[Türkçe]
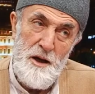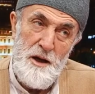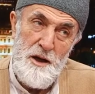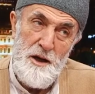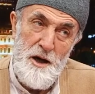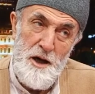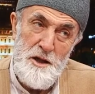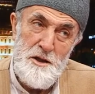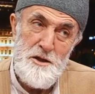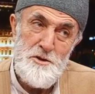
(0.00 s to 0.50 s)

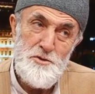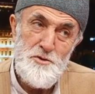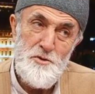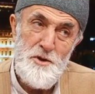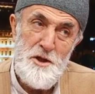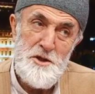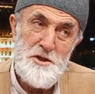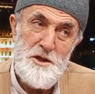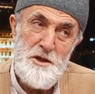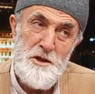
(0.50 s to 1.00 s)
Kadir
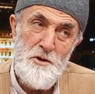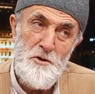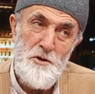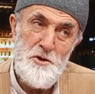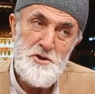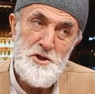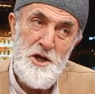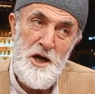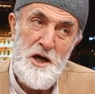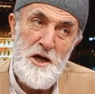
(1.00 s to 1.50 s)
suresinden
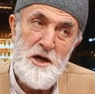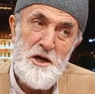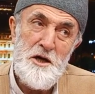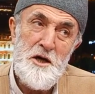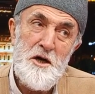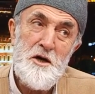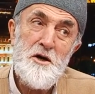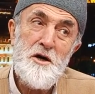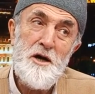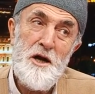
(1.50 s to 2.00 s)
önce
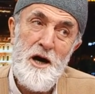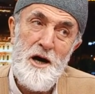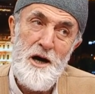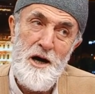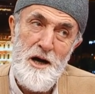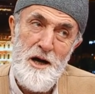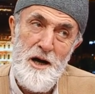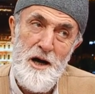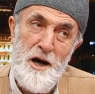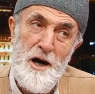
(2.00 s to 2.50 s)
ikra
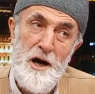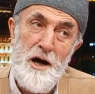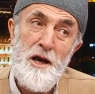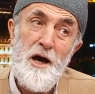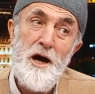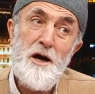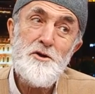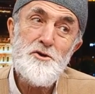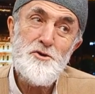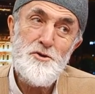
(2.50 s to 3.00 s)

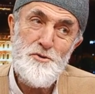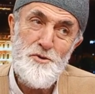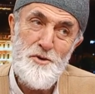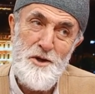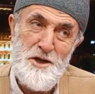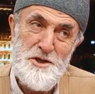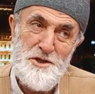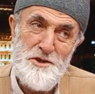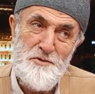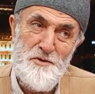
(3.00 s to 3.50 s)
Alak
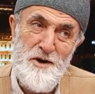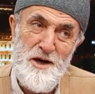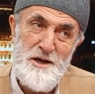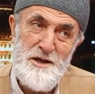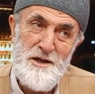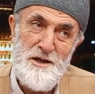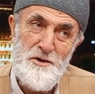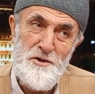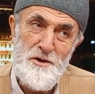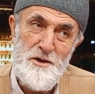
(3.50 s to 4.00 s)
suresi var.
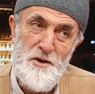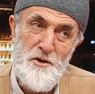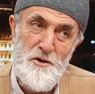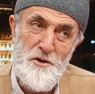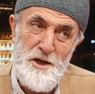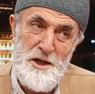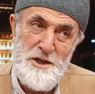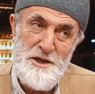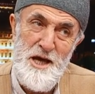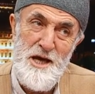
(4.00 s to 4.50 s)

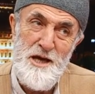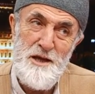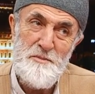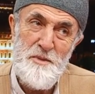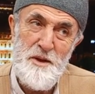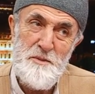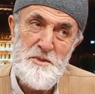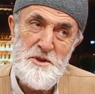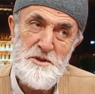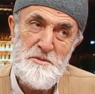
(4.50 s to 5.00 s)
Öyle değil
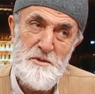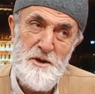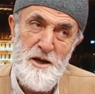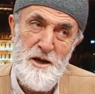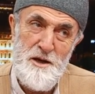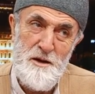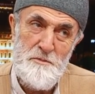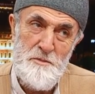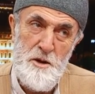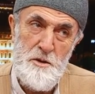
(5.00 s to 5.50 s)
mi?
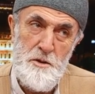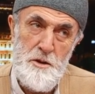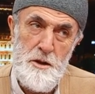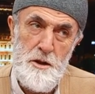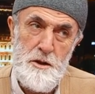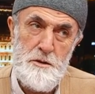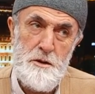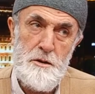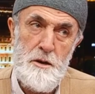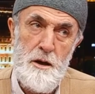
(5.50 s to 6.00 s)
Bismillahirrahmanirrahim.
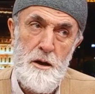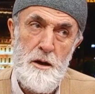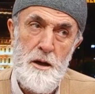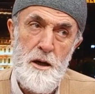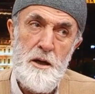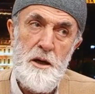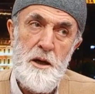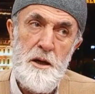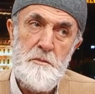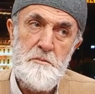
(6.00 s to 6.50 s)
İkra,
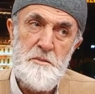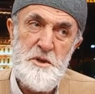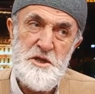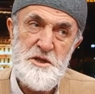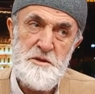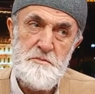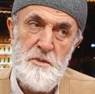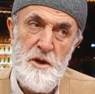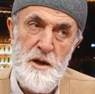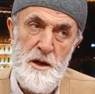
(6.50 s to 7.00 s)

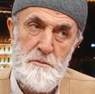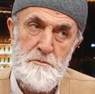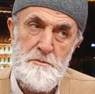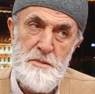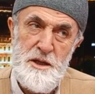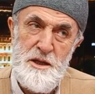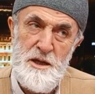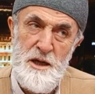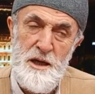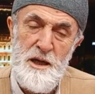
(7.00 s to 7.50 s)
Bismi
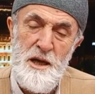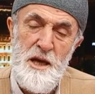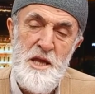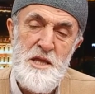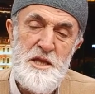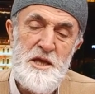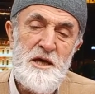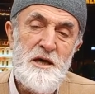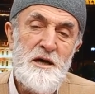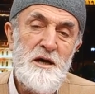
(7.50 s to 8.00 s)

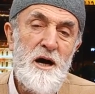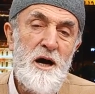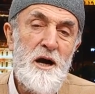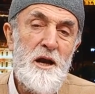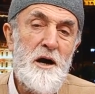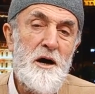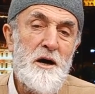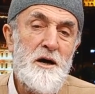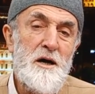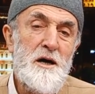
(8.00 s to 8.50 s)
Rabbikellezi
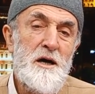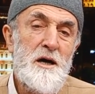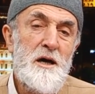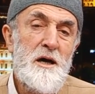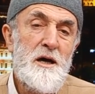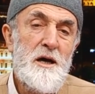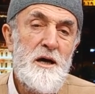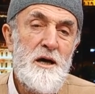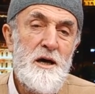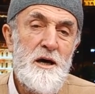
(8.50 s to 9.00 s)
halak
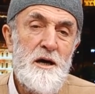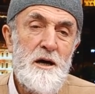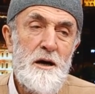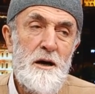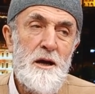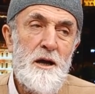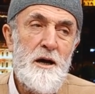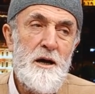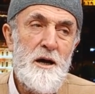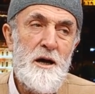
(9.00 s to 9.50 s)

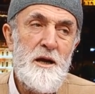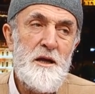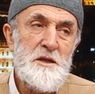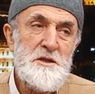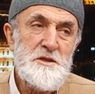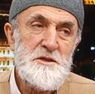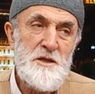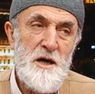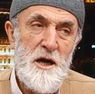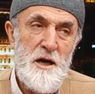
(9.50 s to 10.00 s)
halakal
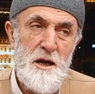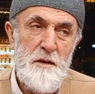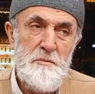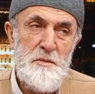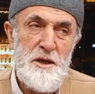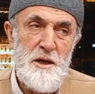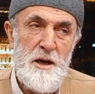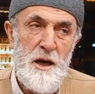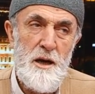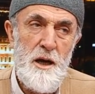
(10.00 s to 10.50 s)
insane
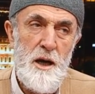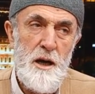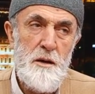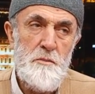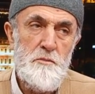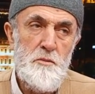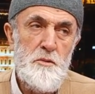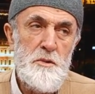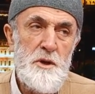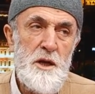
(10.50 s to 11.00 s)
min alak.
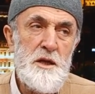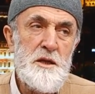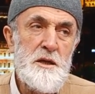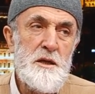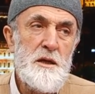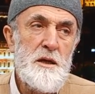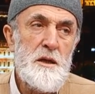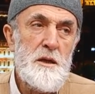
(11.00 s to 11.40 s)
Bu nedir?